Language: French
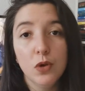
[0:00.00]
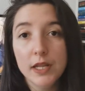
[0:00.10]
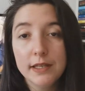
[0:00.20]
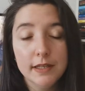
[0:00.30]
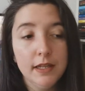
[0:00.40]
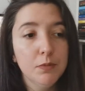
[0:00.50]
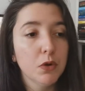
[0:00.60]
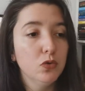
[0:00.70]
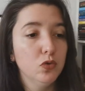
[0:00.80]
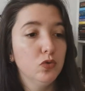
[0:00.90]
et de
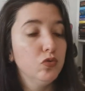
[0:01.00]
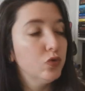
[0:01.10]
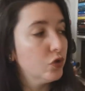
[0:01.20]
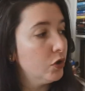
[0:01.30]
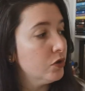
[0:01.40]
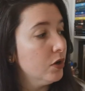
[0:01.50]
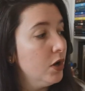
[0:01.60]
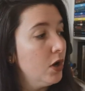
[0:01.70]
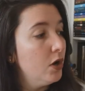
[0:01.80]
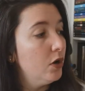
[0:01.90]
l'équilibre de toute chose.
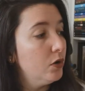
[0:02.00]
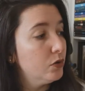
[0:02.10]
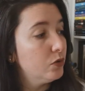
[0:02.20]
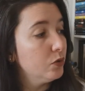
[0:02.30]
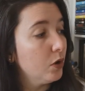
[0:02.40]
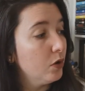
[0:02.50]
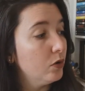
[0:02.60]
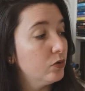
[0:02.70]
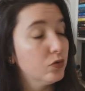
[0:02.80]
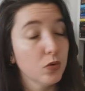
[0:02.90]
Euh, sur,
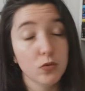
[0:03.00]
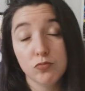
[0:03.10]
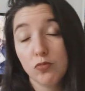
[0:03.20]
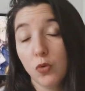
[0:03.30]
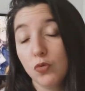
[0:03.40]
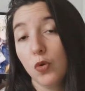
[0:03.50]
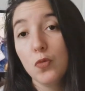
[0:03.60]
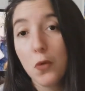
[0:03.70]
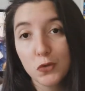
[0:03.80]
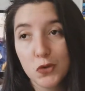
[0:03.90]
euh, sur, dans, dans,
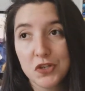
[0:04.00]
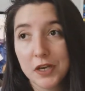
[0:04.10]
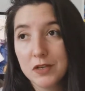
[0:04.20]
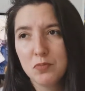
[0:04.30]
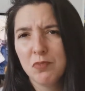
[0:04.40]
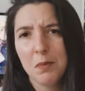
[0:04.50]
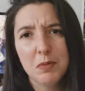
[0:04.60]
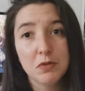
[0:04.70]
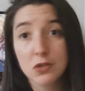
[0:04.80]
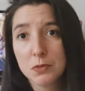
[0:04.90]
le monde, je dirais. Je me
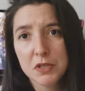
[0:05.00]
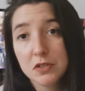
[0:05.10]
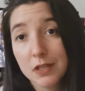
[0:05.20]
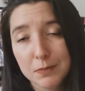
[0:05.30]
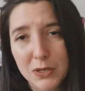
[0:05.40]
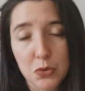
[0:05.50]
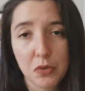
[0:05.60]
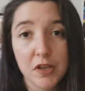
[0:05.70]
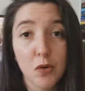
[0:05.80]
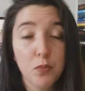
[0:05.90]
rappelle pas, je sais pas si ça se passe
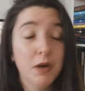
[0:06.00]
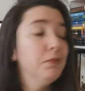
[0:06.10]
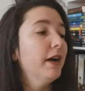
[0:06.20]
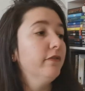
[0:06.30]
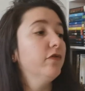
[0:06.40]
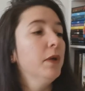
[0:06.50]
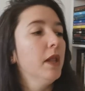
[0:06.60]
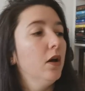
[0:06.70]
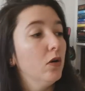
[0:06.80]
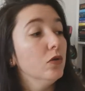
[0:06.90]
sur Terre ou pas, bref,
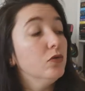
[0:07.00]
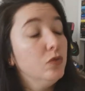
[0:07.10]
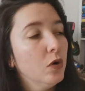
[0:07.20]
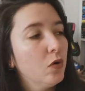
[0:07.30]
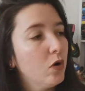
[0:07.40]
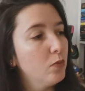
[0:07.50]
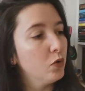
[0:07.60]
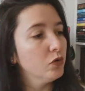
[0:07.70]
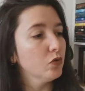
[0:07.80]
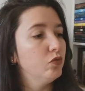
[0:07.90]
euh, dans leur
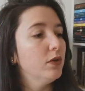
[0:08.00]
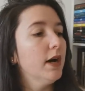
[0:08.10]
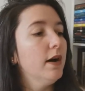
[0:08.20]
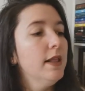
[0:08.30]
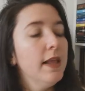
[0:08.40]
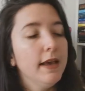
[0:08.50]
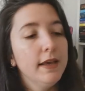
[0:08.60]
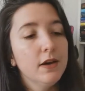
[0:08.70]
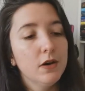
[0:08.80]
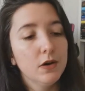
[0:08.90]
monde en tout cas.
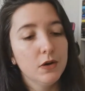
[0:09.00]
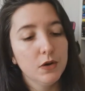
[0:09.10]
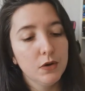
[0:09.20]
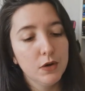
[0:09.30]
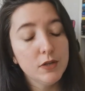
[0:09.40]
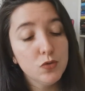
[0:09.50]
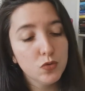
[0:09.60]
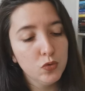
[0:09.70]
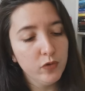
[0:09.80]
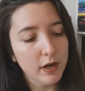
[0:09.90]
Et, et
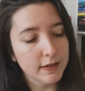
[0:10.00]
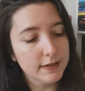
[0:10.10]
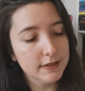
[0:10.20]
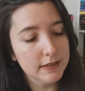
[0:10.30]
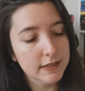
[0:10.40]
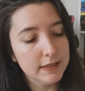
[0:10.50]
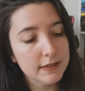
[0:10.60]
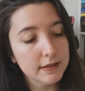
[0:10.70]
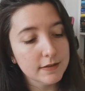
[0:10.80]
du coup, voilà, c'est